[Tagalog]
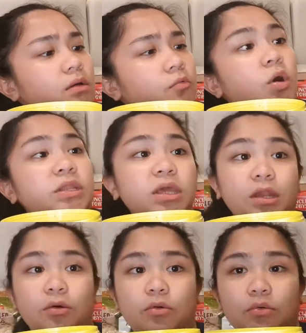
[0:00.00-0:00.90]
1
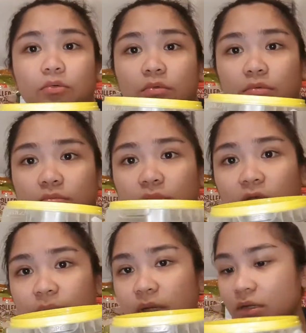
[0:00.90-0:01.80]
kilo. Oh,
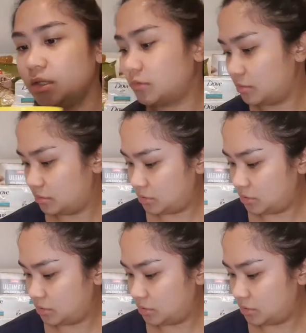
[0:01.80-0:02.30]
laki pala nito.